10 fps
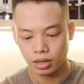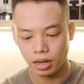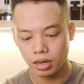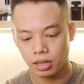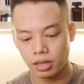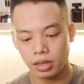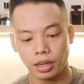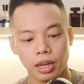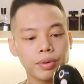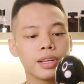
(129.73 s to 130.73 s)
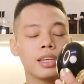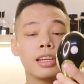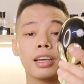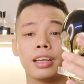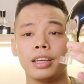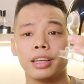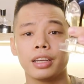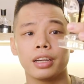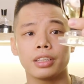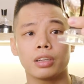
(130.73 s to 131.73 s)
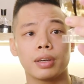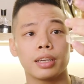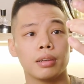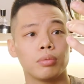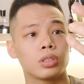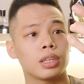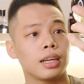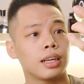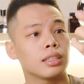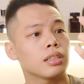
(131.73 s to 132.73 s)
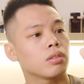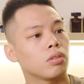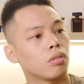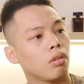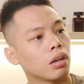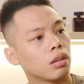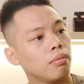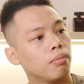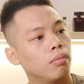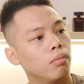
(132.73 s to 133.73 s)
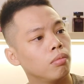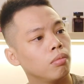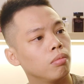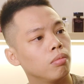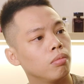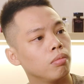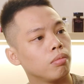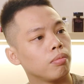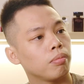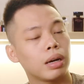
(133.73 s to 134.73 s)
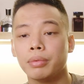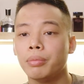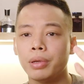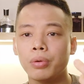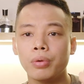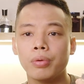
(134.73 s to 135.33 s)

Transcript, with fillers: đây thì anh em để nhìn thấy ở trong này thì một chai này chắc là còn khoảng tầm 30 ml